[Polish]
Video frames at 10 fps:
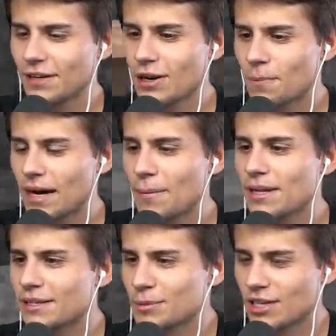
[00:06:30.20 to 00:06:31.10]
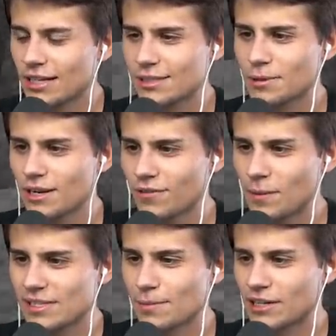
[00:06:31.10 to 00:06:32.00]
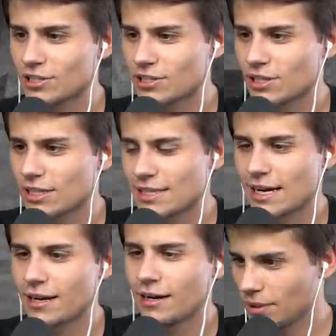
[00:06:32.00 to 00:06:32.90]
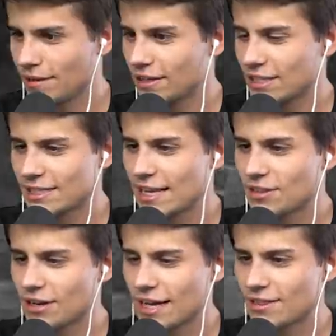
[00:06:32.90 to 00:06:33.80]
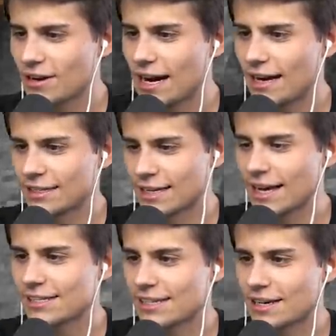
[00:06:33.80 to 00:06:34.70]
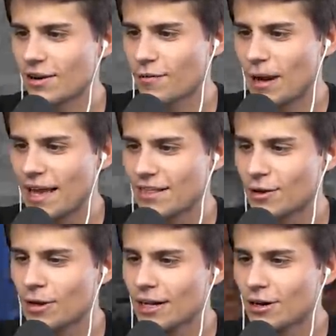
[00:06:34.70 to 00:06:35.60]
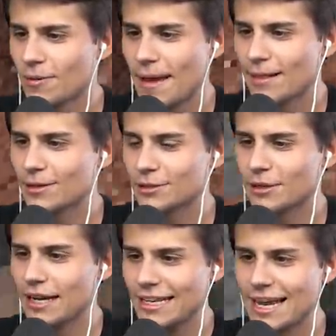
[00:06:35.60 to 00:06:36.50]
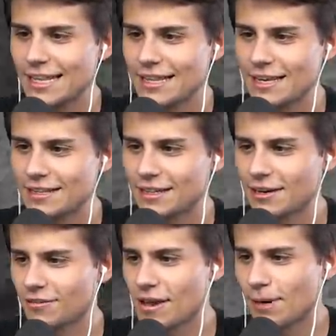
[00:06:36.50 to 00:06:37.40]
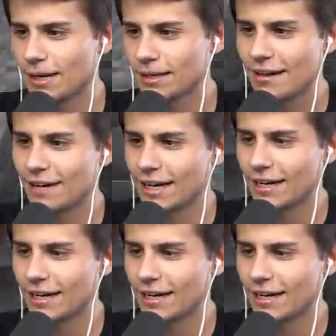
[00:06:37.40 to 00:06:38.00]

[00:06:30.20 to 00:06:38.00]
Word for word: Wykop kamień tym żelaznym kilofem, a zobaczysz, co się stanie. Ponieważ jest jedno, jedno ale. Żelazny kilof ma jedną umiejętność, której żaden inny kilof nie ma. Dawaj.